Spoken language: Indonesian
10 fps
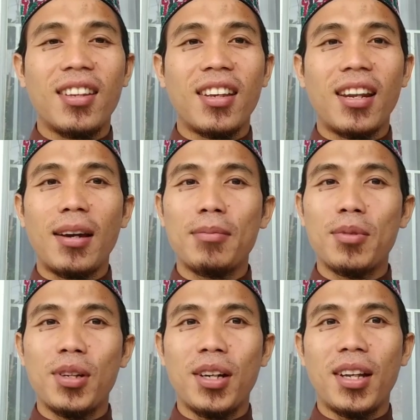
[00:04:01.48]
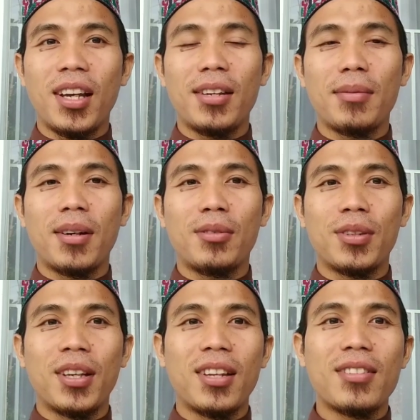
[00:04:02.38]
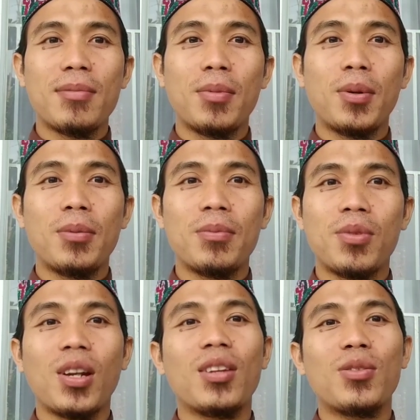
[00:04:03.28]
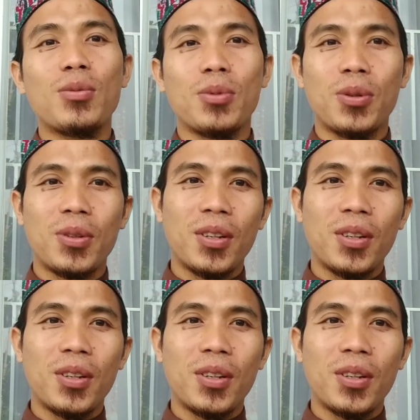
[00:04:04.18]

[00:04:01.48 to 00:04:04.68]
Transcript: ini alhamdulillah dibangunkan sebelum salat subuh